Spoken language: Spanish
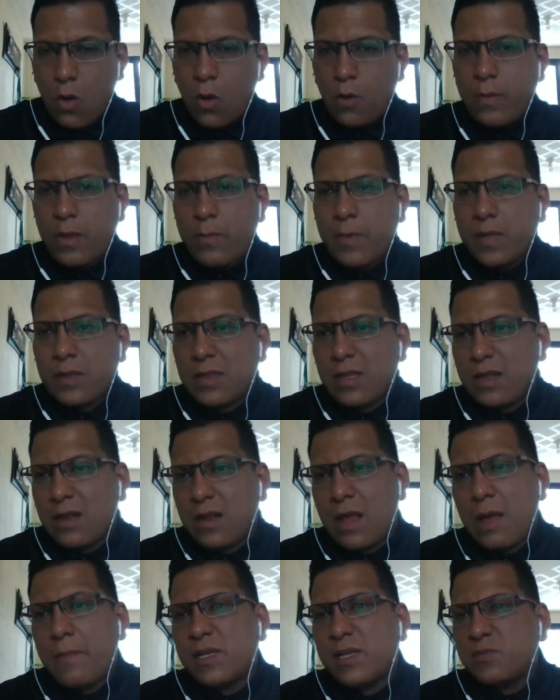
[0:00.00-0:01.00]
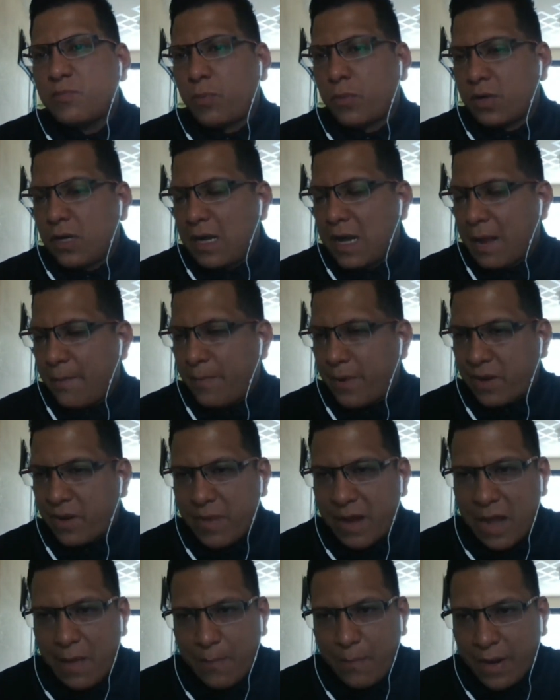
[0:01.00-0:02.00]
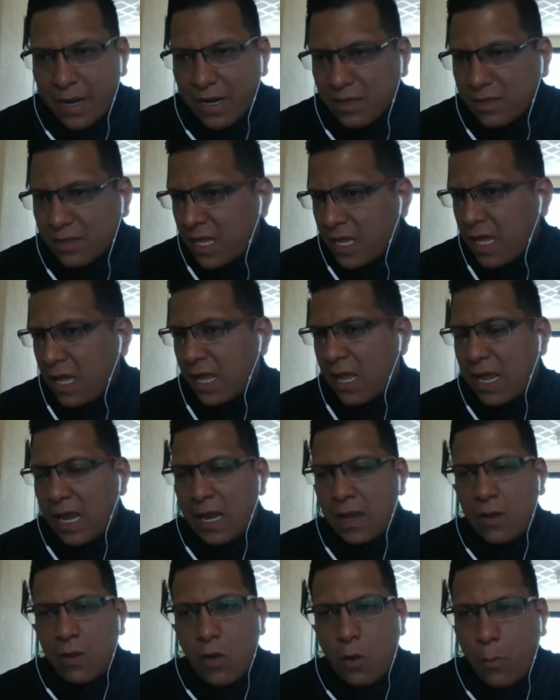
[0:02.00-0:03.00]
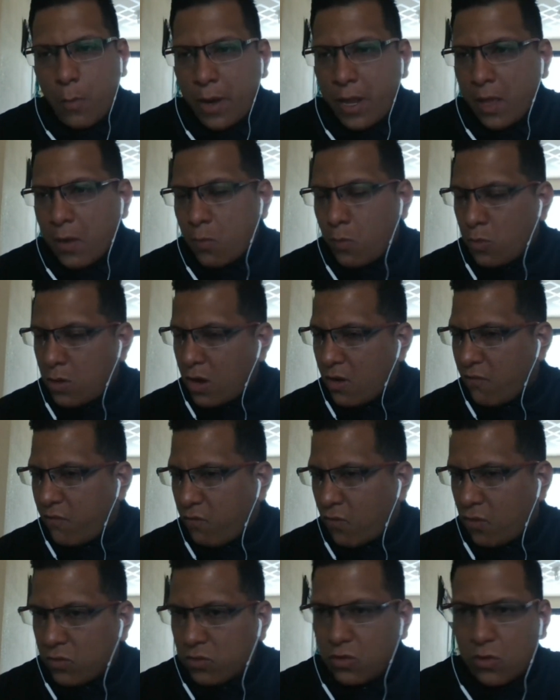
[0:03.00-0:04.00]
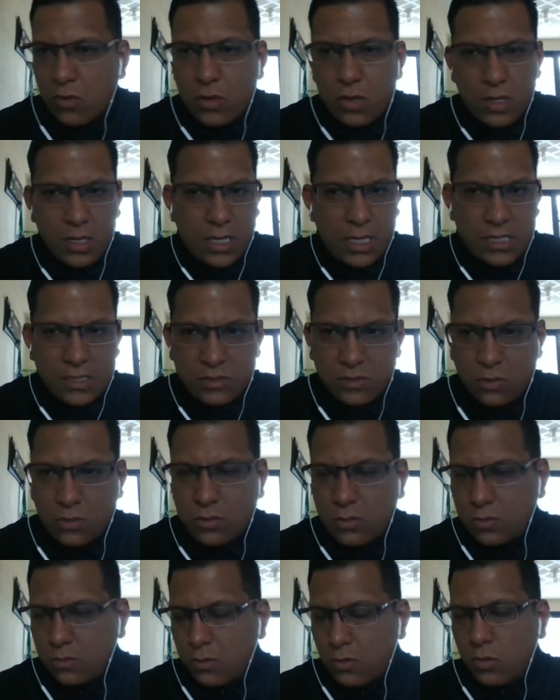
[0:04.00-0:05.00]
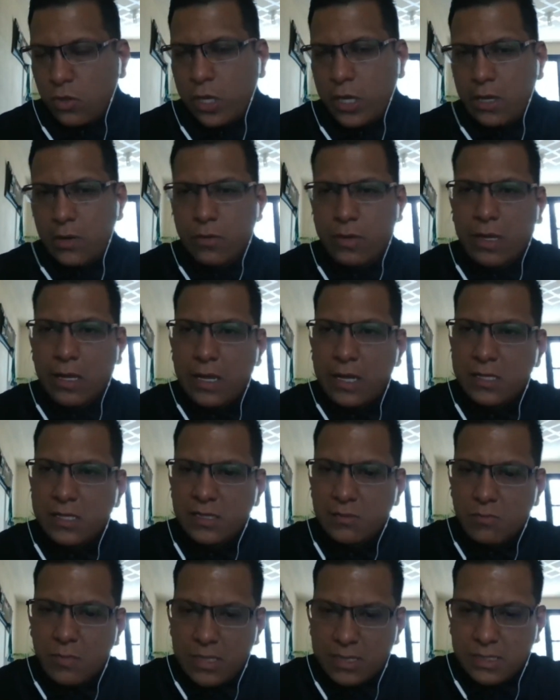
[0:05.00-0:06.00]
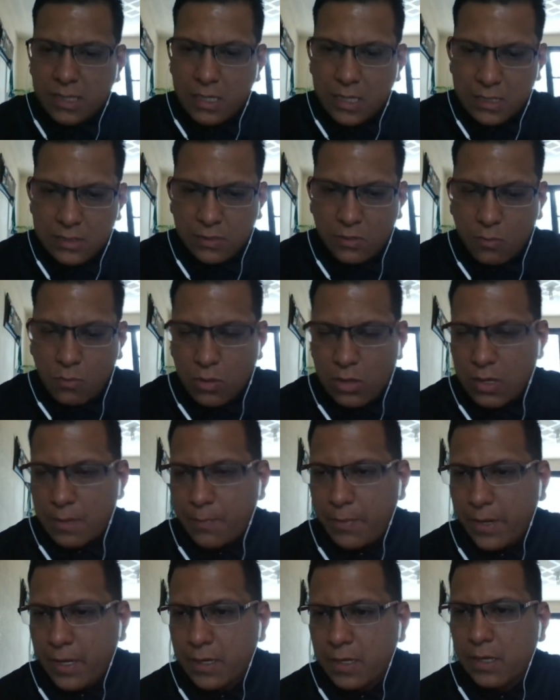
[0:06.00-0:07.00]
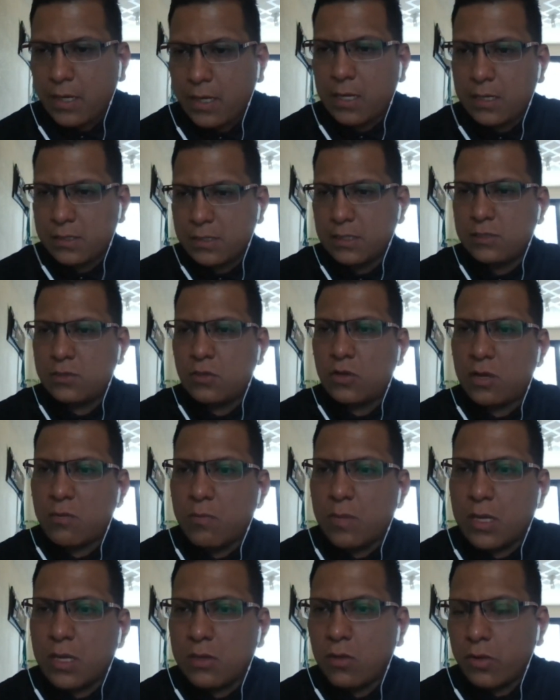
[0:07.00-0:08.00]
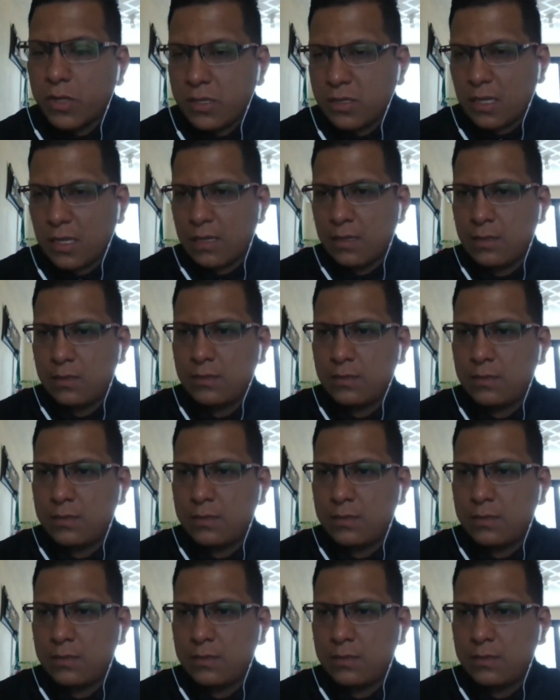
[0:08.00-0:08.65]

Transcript: obviamente nada más ponen la primera parte, el nombre, una foto y es todo. No quiero que le echen más ganas como la página que les estoy enviando ahorita.